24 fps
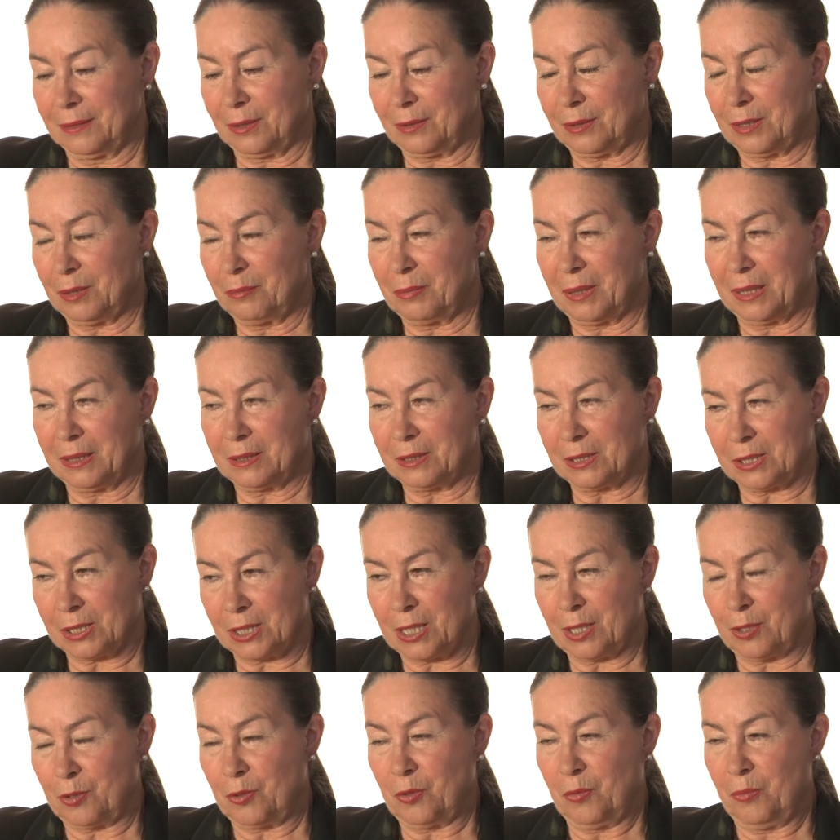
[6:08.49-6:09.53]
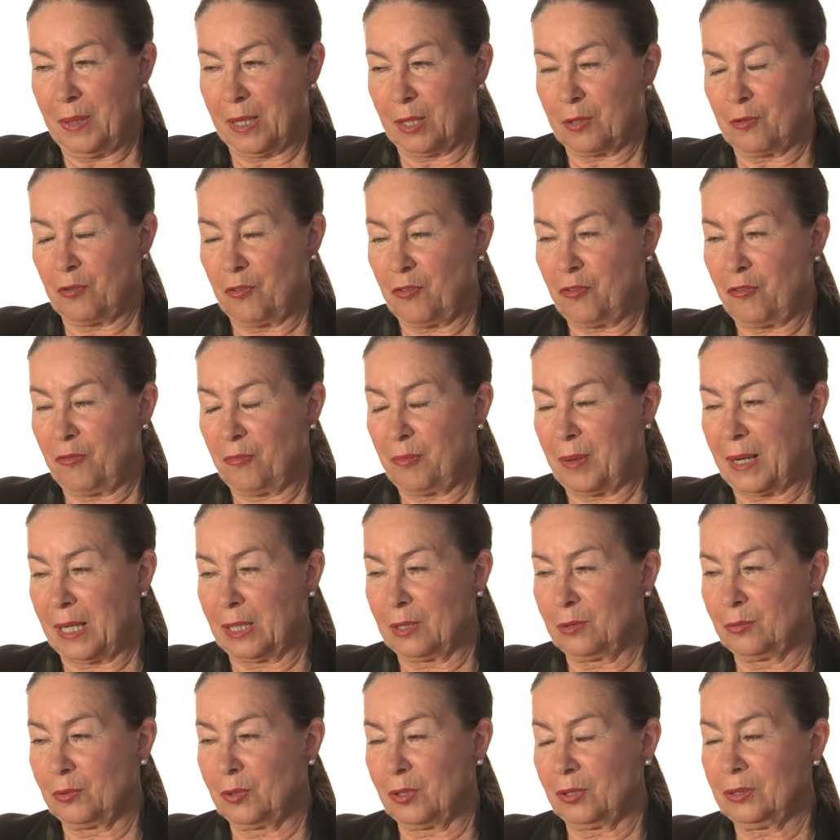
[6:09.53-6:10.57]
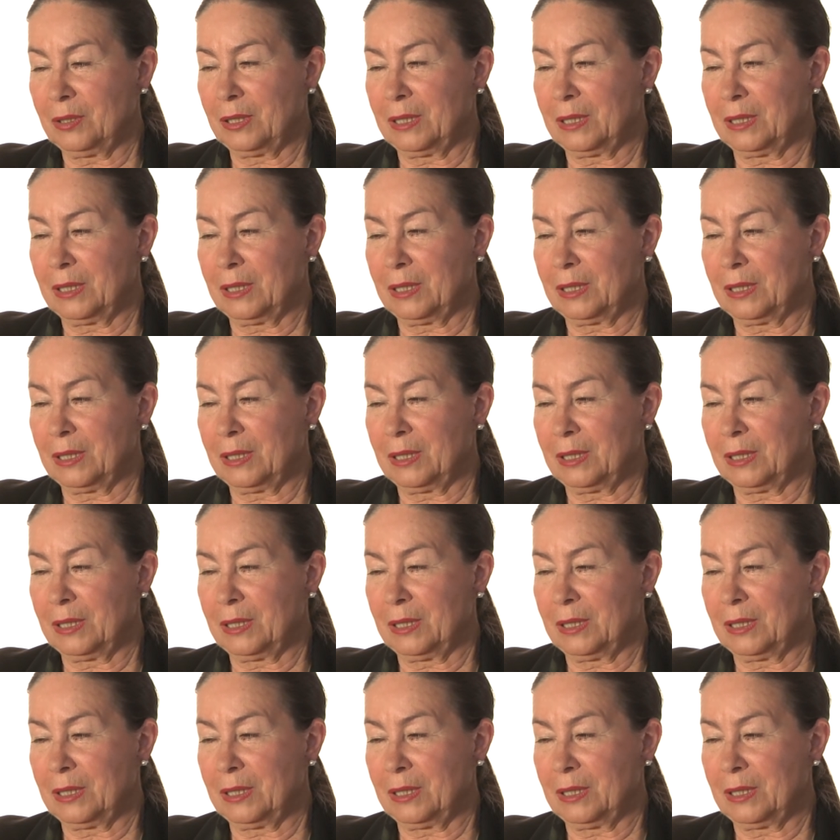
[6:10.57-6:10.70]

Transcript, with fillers: no chyba trzech ubeków wpadło,